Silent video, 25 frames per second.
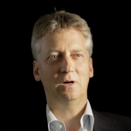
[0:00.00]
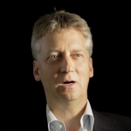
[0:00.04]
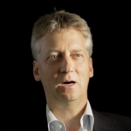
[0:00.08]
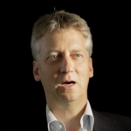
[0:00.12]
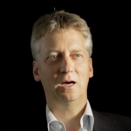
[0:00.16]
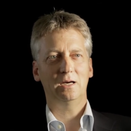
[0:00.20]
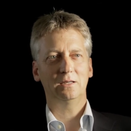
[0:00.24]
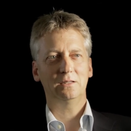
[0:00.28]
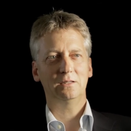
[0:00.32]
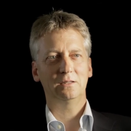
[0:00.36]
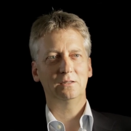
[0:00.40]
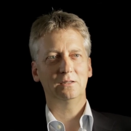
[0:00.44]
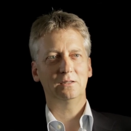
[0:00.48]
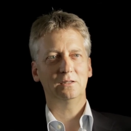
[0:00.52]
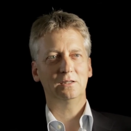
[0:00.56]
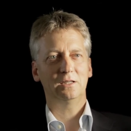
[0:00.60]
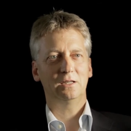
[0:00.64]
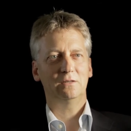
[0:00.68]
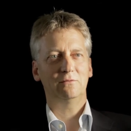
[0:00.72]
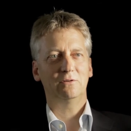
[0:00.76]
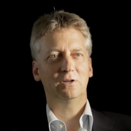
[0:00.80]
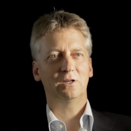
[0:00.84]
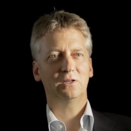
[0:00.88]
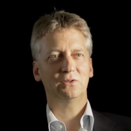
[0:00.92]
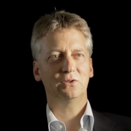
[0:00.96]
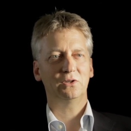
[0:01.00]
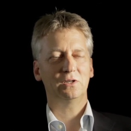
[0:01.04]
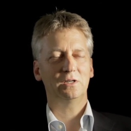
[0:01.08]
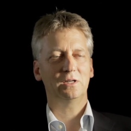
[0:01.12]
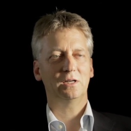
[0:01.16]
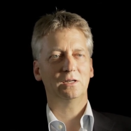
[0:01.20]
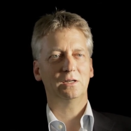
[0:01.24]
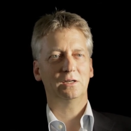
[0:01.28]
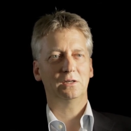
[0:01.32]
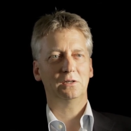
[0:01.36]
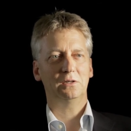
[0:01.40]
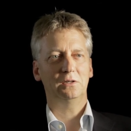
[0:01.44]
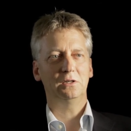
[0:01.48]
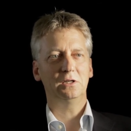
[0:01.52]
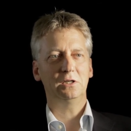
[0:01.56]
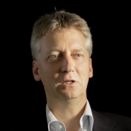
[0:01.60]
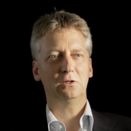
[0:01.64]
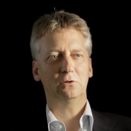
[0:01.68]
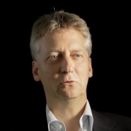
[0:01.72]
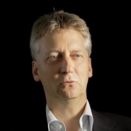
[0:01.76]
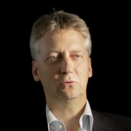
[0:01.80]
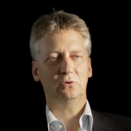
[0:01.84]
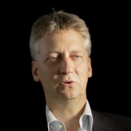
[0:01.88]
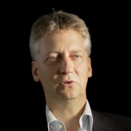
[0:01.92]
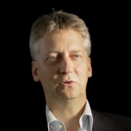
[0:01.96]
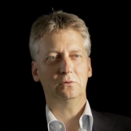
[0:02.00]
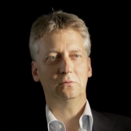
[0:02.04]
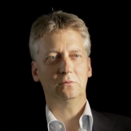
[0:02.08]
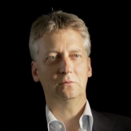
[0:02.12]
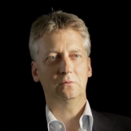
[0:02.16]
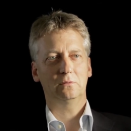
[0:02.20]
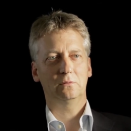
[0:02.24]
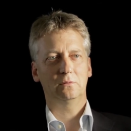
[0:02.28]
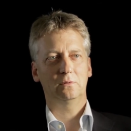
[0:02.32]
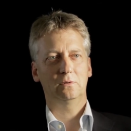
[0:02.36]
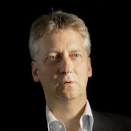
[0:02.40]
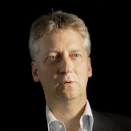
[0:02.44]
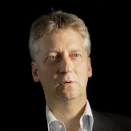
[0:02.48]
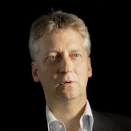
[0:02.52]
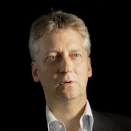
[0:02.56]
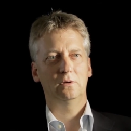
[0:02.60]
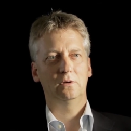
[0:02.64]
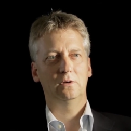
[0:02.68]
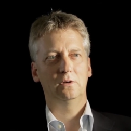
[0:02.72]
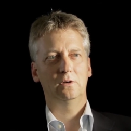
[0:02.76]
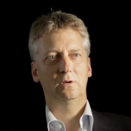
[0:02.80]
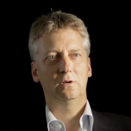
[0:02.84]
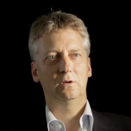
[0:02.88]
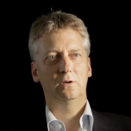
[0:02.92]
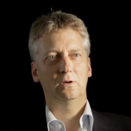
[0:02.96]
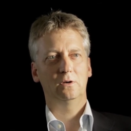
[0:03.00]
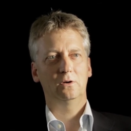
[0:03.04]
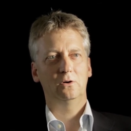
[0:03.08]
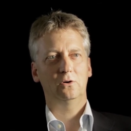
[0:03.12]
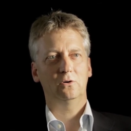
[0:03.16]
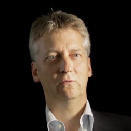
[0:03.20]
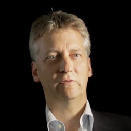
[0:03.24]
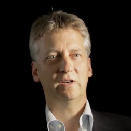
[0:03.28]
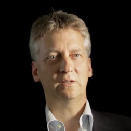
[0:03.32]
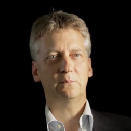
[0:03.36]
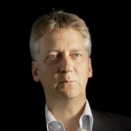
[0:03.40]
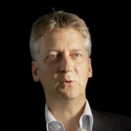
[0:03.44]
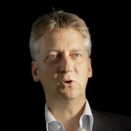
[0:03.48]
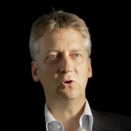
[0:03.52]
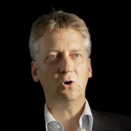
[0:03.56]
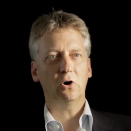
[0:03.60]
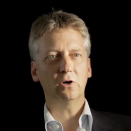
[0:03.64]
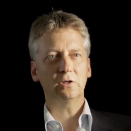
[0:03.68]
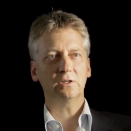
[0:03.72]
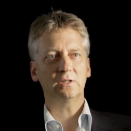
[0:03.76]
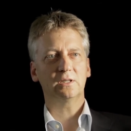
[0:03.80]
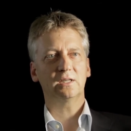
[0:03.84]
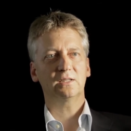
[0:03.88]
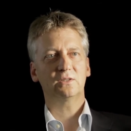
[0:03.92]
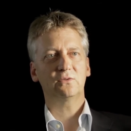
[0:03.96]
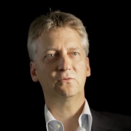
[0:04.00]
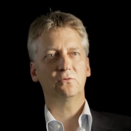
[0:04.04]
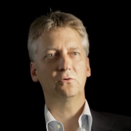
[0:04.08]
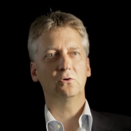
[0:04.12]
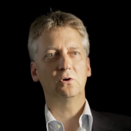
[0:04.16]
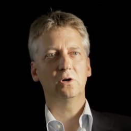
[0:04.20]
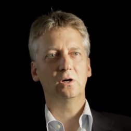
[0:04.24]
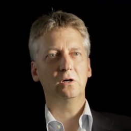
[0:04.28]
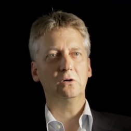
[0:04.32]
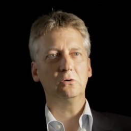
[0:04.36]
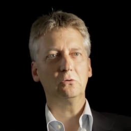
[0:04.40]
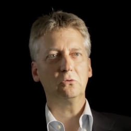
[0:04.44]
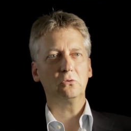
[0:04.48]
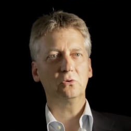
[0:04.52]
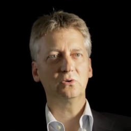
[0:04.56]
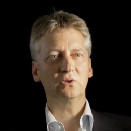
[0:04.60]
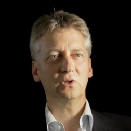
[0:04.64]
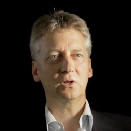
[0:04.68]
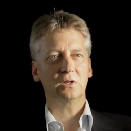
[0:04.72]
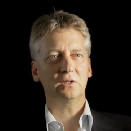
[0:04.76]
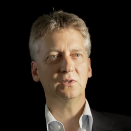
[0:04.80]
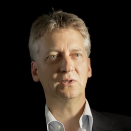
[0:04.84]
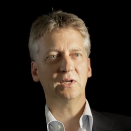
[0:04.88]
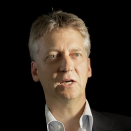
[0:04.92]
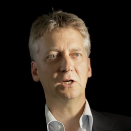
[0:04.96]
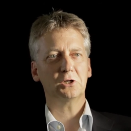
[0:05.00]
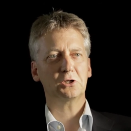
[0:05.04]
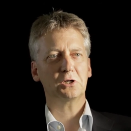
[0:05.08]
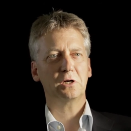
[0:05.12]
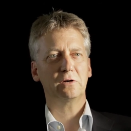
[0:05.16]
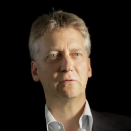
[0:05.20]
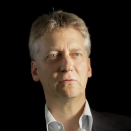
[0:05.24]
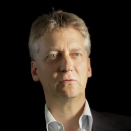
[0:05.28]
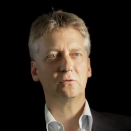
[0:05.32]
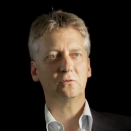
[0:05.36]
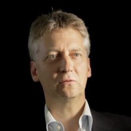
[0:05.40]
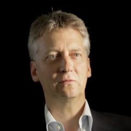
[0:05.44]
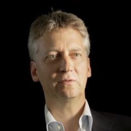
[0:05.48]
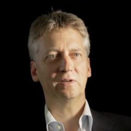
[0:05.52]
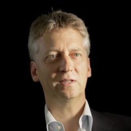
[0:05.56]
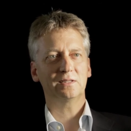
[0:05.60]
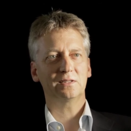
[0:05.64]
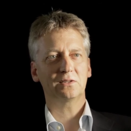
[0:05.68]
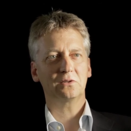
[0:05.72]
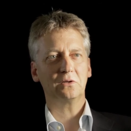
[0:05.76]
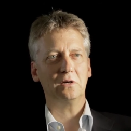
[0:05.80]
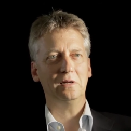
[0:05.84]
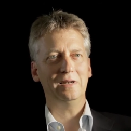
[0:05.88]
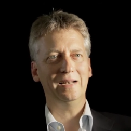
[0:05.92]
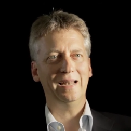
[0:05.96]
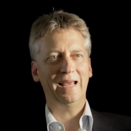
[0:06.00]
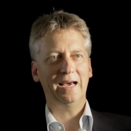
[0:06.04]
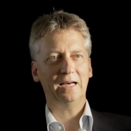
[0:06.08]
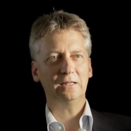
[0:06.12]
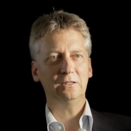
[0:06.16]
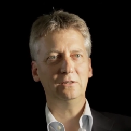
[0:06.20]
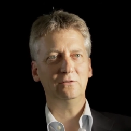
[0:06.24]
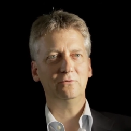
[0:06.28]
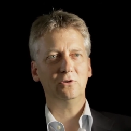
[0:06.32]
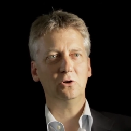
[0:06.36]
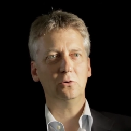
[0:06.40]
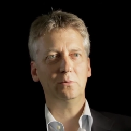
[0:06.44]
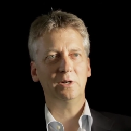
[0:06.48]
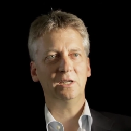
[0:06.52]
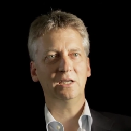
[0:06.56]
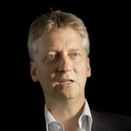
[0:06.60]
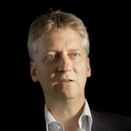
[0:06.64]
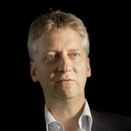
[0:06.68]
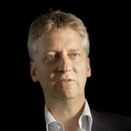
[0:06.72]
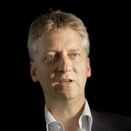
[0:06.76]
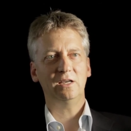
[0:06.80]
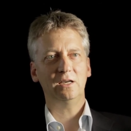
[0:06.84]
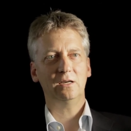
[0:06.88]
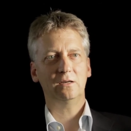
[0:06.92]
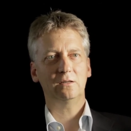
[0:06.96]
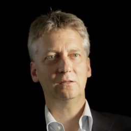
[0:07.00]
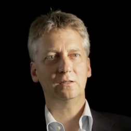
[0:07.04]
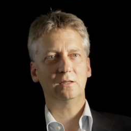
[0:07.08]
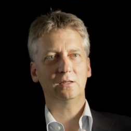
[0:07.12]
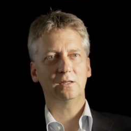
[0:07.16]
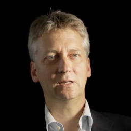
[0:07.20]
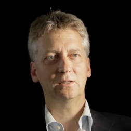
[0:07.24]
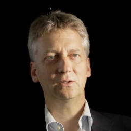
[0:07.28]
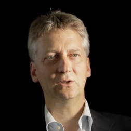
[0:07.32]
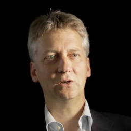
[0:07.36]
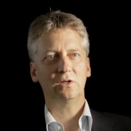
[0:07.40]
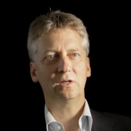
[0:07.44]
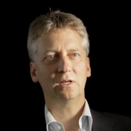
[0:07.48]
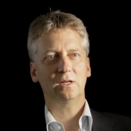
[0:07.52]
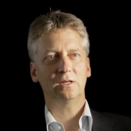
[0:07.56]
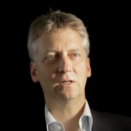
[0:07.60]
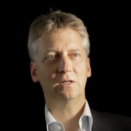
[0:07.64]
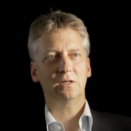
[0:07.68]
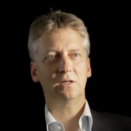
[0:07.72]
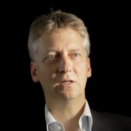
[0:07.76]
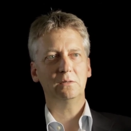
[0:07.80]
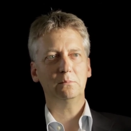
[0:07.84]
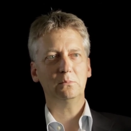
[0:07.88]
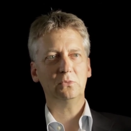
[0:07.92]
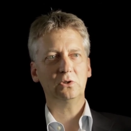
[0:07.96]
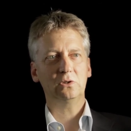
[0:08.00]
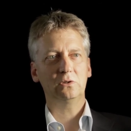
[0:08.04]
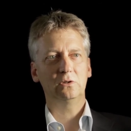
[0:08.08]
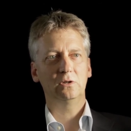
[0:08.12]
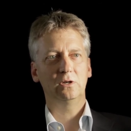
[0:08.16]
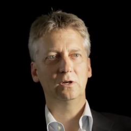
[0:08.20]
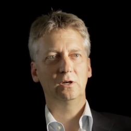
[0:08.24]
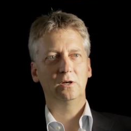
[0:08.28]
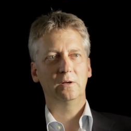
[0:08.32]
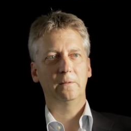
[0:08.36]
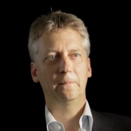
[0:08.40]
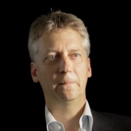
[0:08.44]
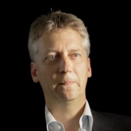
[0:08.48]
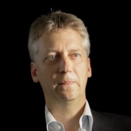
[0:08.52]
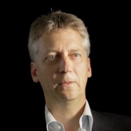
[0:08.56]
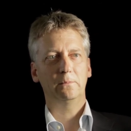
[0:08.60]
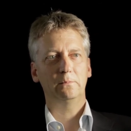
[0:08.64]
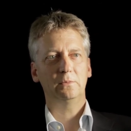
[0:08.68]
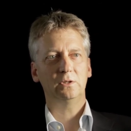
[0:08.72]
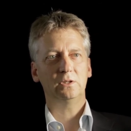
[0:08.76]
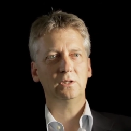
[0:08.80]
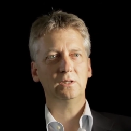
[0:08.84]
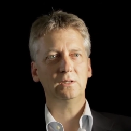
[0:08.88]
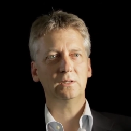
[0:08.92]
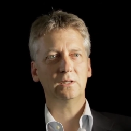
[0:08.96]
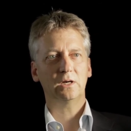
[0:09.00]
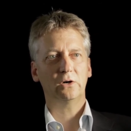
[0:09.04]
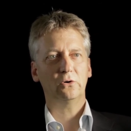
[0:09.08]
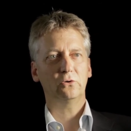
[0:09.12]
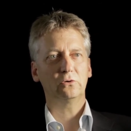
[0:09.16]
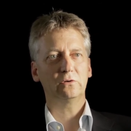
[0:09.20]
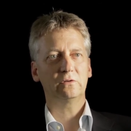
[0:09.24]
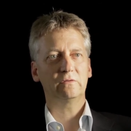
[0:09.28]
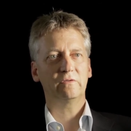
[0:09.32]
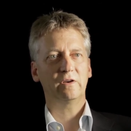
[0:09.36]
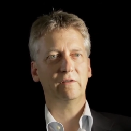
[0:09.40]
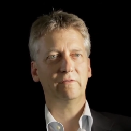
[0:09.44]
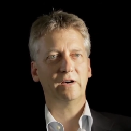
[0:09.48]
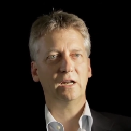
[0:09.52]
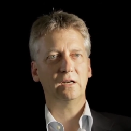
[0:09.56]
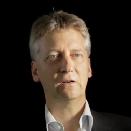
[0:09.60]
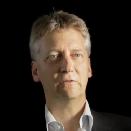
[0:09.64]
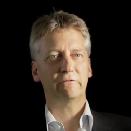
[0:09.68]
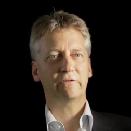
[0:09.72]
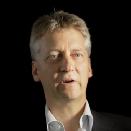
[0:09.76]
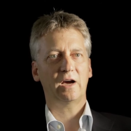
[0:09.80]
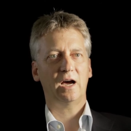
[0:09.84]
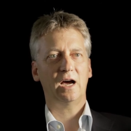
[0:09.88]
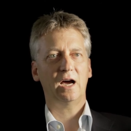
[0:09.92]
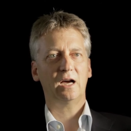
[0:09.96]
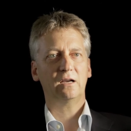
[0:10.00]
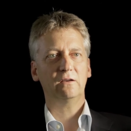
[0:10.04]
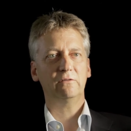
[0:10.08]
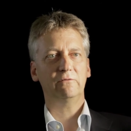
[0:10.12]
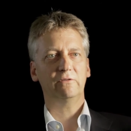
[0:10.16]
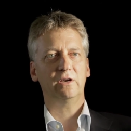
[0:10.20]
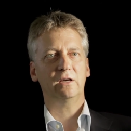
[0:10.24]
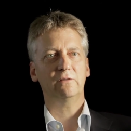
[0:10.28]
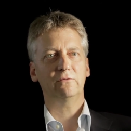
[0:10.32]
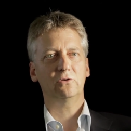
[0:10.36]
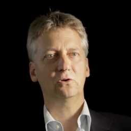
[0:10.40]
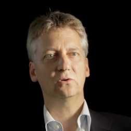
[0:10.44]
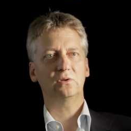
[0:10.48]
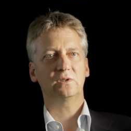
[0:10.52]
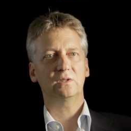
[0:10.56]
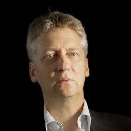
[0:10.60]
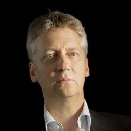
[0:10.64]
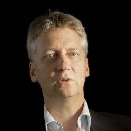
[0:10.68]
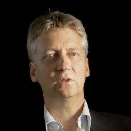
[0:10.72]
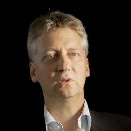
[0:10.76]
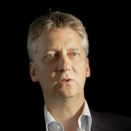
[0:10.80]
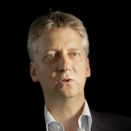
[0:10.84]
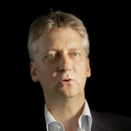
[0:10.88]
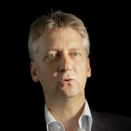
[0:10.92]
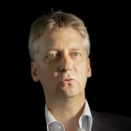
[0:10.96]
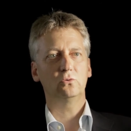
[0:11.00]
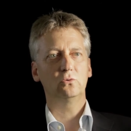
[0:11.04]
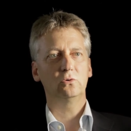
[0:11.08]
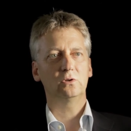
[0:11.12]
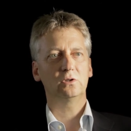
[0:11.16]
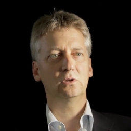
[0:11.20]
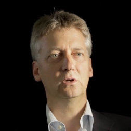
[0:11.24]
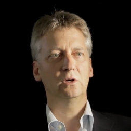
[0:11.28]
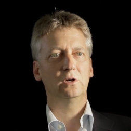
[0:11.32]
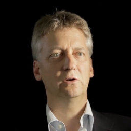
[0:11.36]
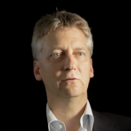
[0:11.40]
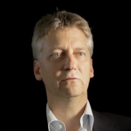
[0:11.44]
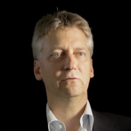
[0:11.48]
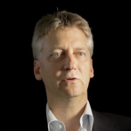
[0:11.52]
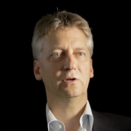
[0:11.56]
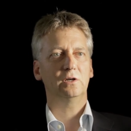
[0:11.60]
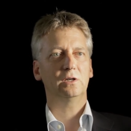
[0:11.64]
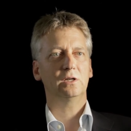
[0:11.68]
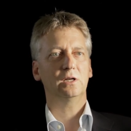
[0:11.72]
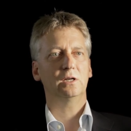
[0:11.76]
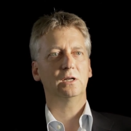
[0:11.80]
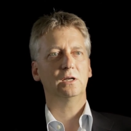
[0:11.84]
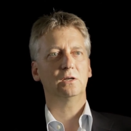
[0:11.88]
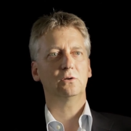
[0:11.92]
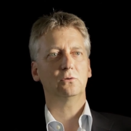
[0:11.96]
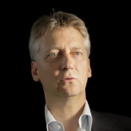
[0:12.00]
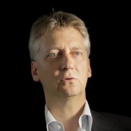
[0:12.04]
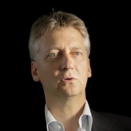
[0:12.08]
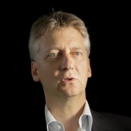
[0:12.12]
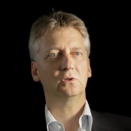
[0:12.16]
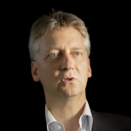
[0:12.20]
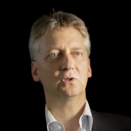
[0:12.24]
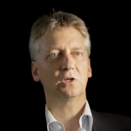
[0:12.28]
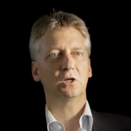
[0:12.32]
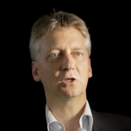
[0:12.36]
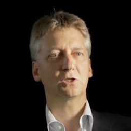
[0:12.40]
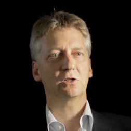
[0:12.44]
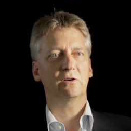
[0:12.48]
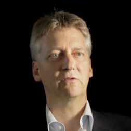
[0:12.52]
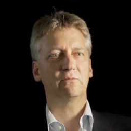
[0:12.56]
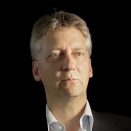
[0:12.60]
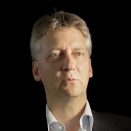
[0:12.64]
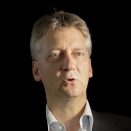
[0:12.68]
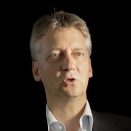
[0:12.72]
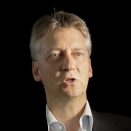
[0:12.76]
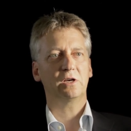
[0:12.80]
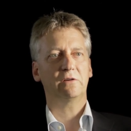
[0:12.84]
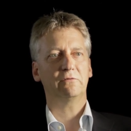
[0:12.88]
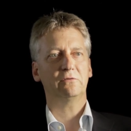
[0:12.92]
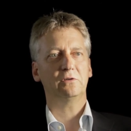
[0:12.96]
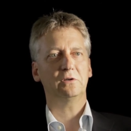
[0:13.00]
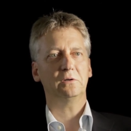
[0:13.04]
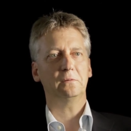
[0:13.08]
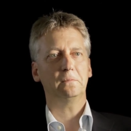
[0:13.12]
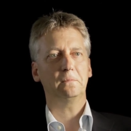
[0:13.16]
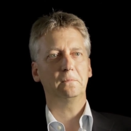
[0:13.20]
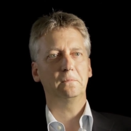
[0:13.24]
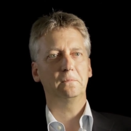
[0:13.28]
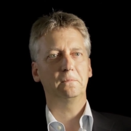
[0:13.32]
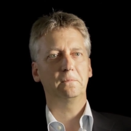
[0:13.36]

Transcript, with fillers: Bereiche, in denen wir das Internet nicht nutzen. Und was bedeutet das für unsere Gesellschaft und was lernen wir über den Weg, den das Internet nimmt? Mit dieser und verwandten Fragen werden wir uns im Institut für Internet und Gesellschaft beschäftigen.